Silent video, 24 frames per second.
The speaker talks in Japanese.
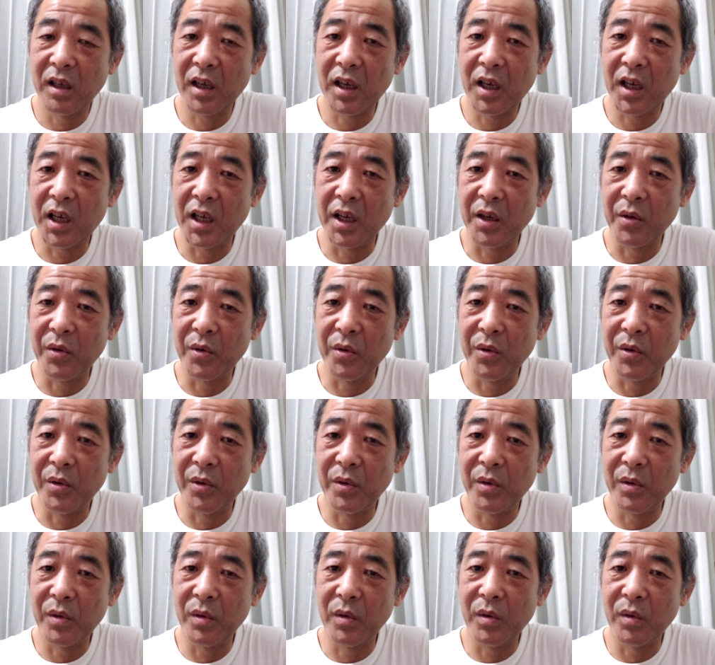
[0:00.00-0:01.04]
あ
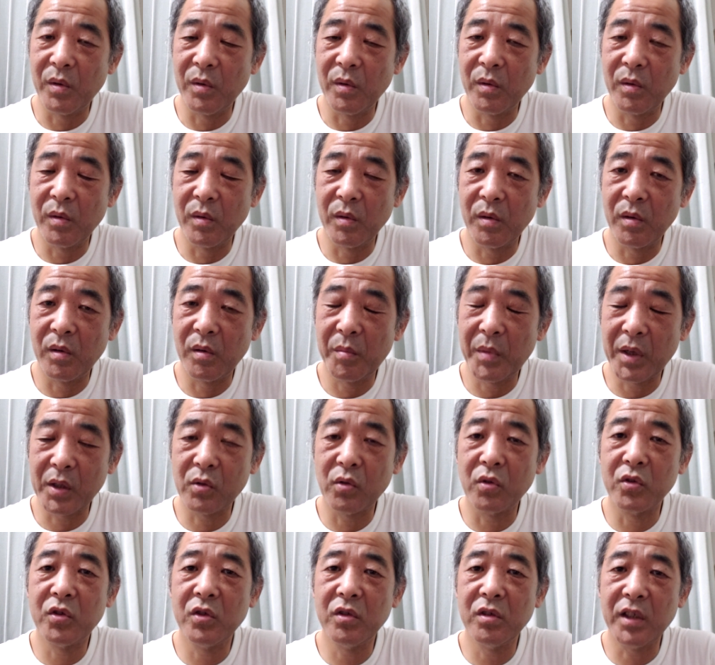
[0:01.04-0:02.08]
のまあ
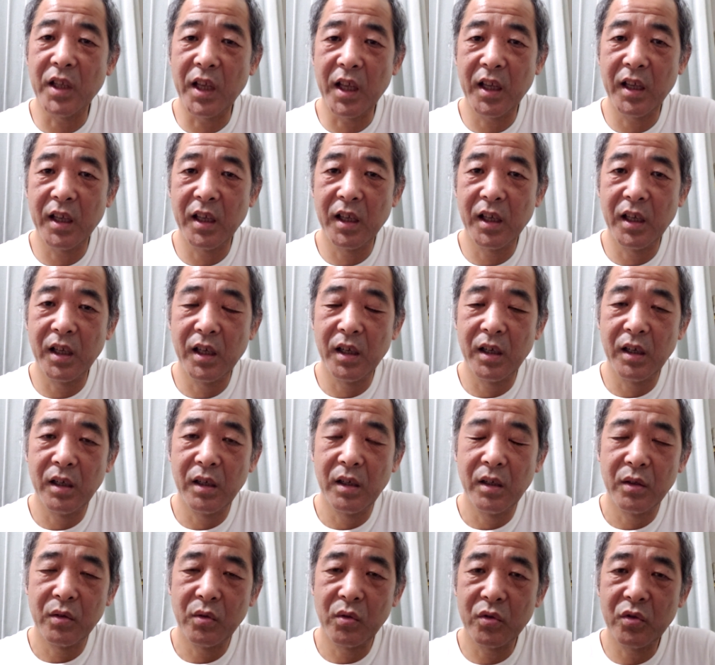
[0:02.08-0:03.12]
途中で
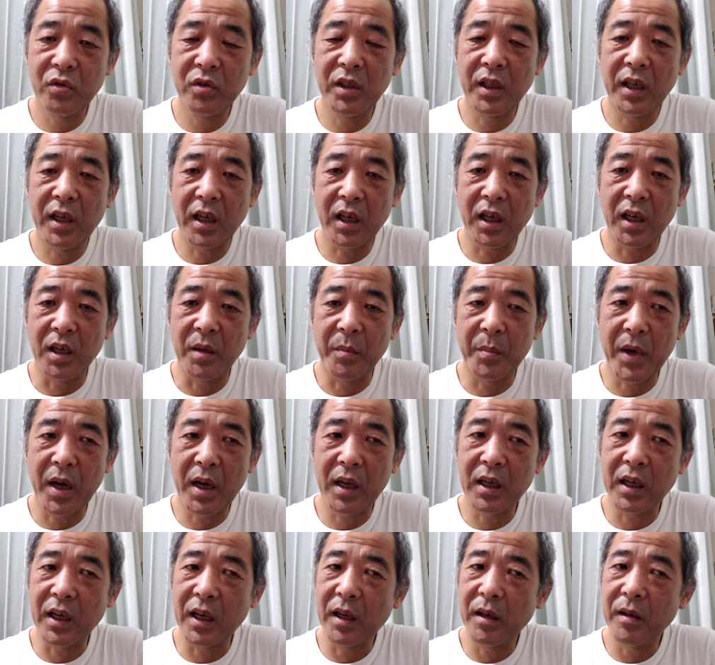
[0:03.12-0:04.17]
途中でなんかね
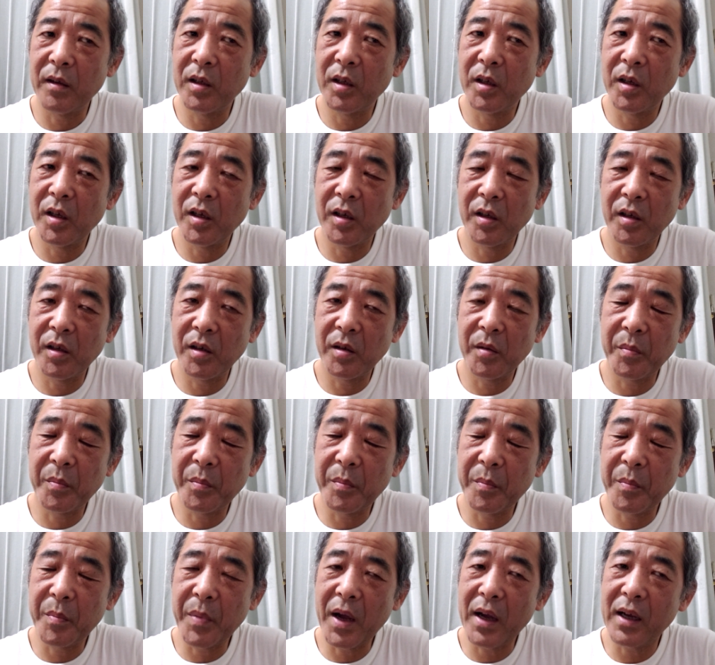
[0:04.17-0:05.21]
パンか
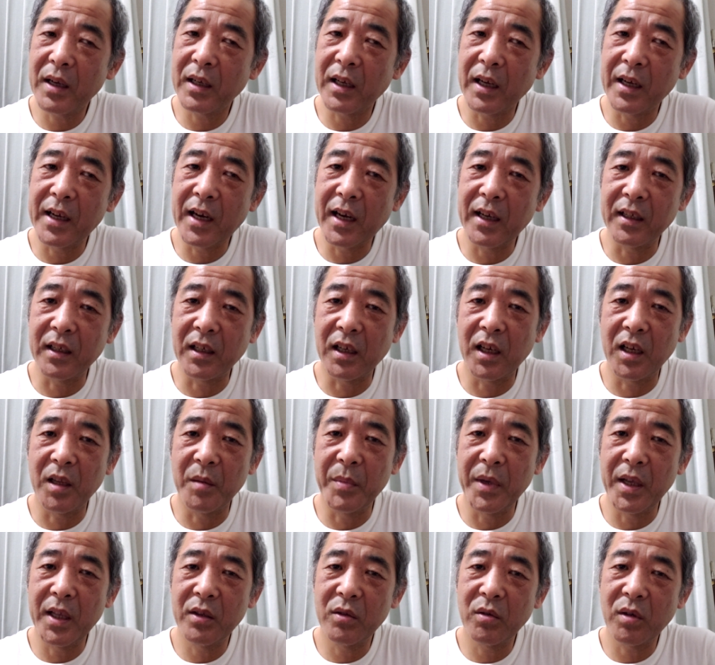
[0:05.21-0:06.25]
パンか何かね
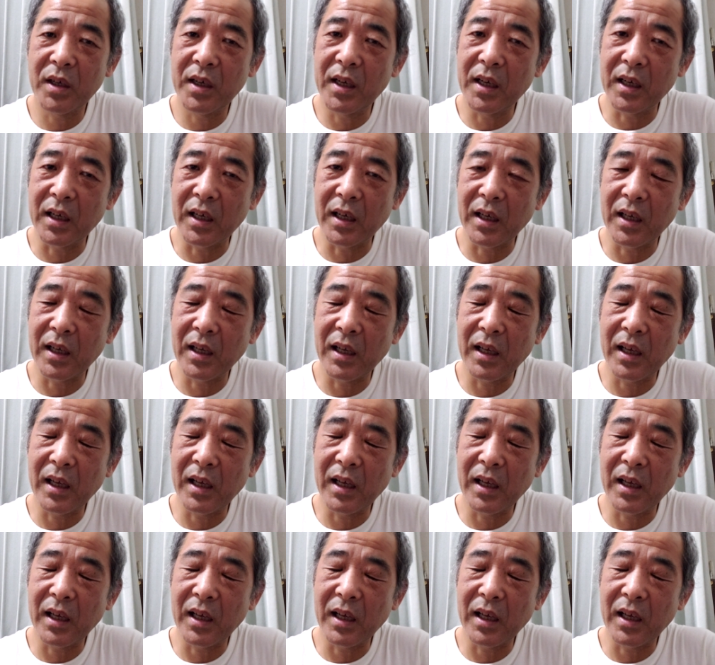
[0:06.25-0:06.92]
弁当かなんか